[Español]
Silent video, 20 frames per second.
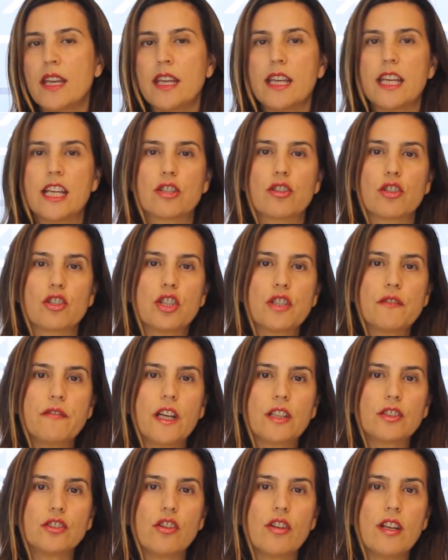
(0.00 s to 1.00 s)
Estos dos
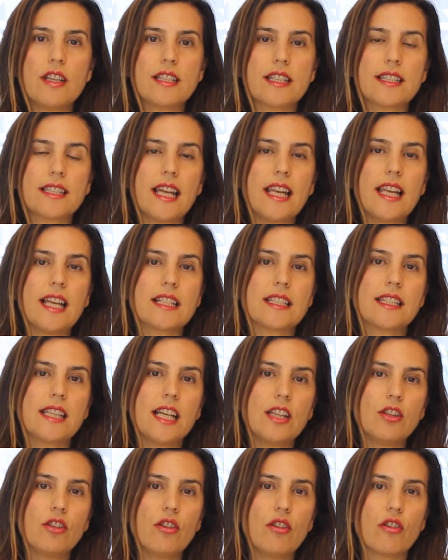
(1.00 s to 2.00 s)
factores están
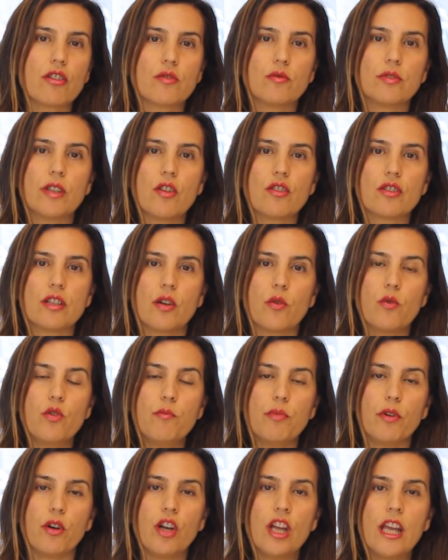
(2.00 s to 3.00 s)
lastrando los resultados del
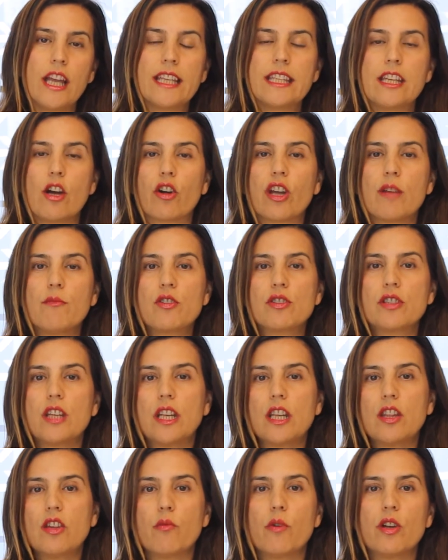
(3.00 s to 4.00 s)
grupo y aunque hemos
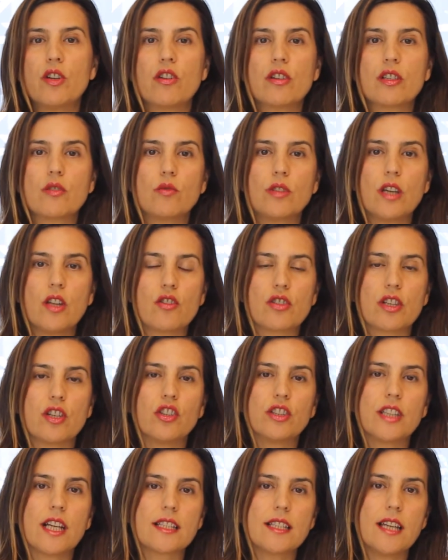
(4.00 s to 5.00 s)
tenido buenos resultados en
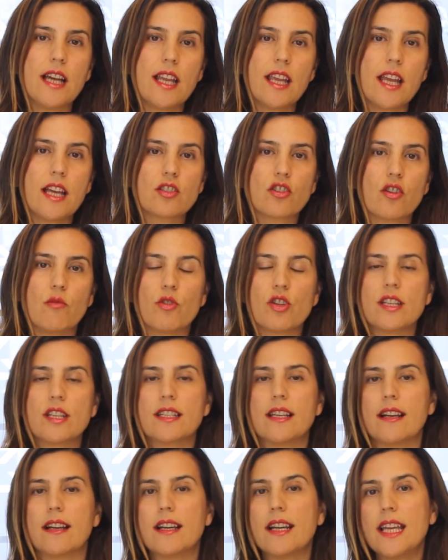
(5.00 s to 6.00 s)
otras áreas como es
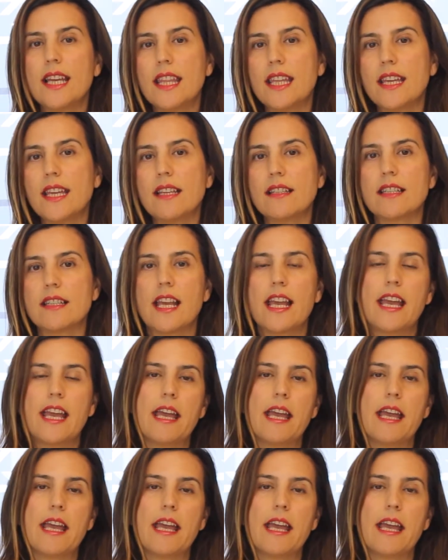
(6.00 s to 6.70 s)
en redes,